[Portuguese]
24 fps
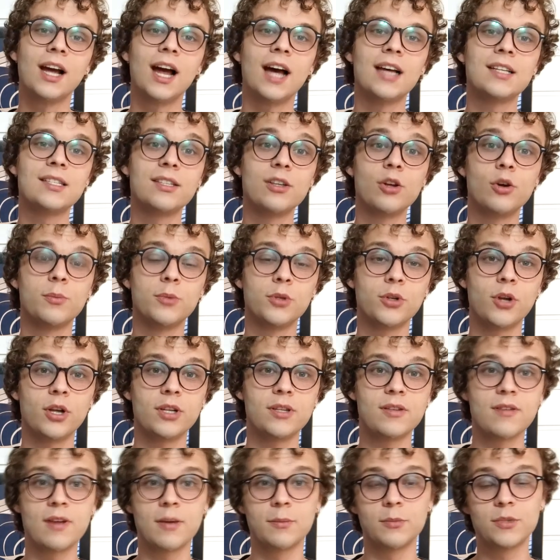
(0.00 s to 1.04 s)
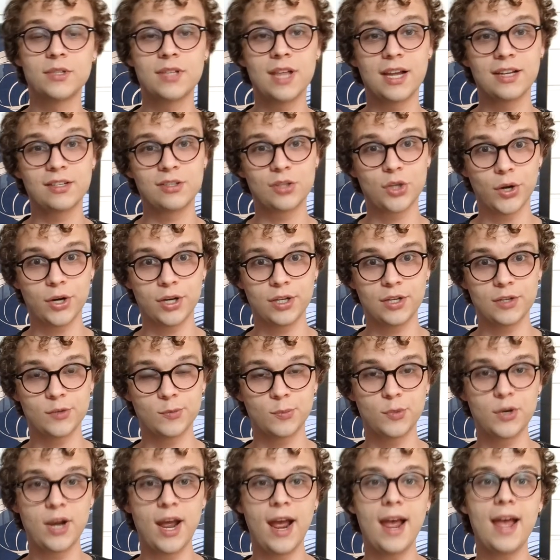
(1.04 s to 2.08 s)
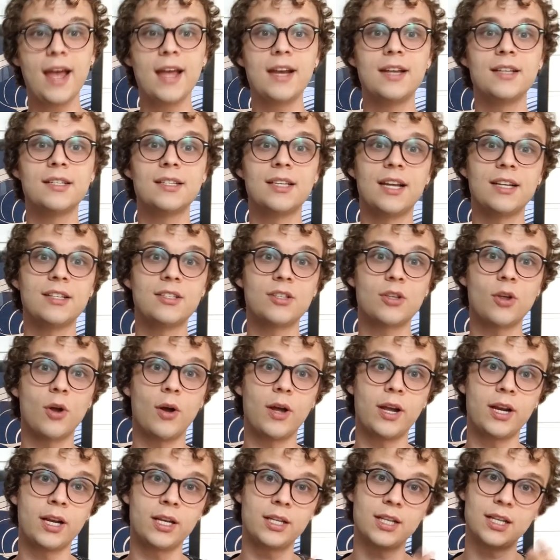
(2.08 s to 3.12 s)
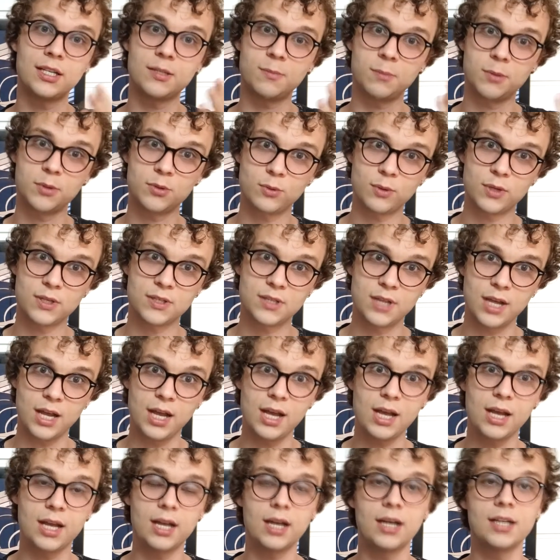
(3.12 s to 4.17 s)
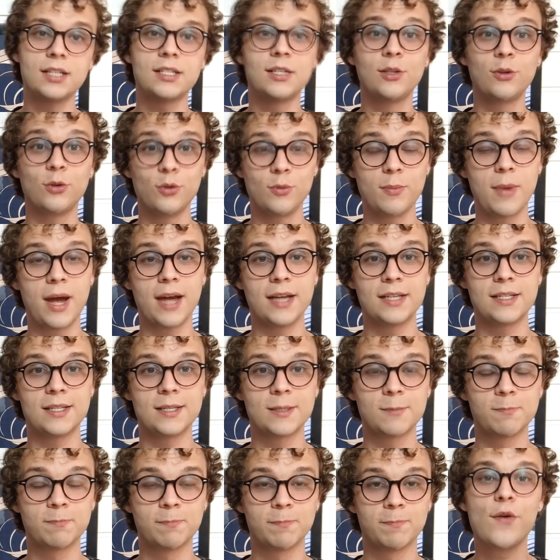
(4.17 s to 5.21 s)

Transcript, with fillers: Assim como nós temos da história das mulheres, da história das pessoas negras e tudo mais.